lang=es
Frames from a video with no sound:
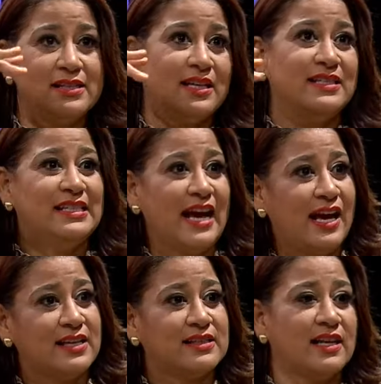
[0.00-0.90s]
dice
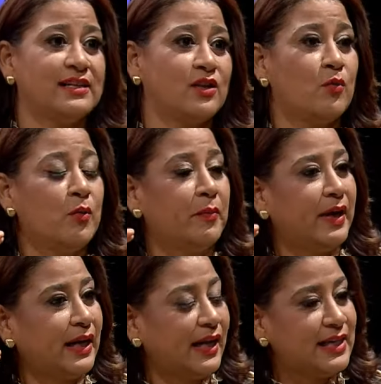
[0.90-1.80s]
jazz es como
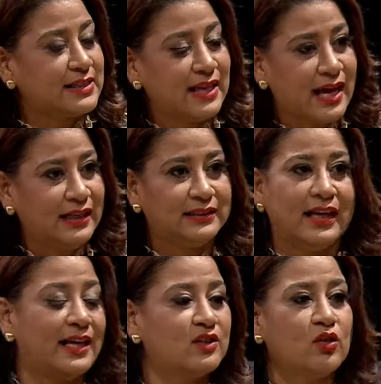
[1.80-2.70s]
para clase alta,
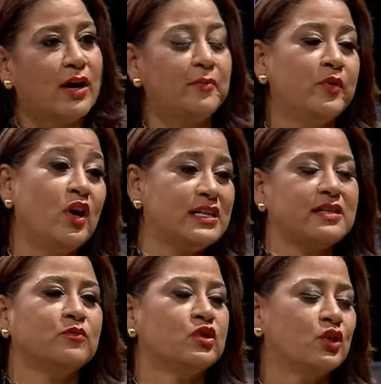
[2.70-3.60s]
eso cambió hace mucho